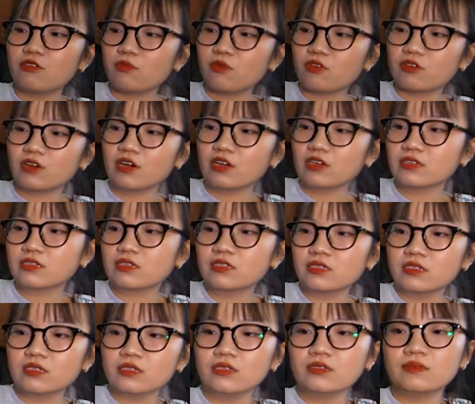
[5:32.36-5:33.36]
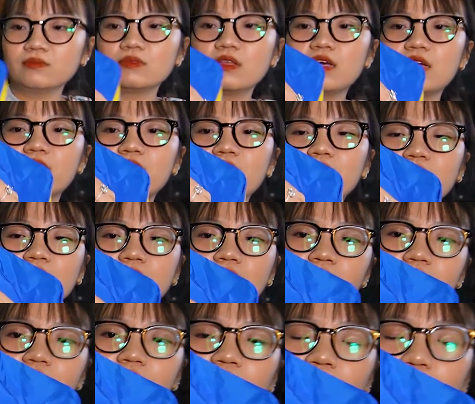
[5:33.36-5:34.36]
luôn mọi người. Đây,
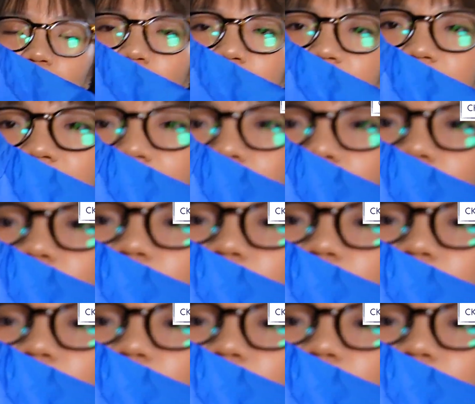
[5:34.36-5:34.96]
phần khóa kéo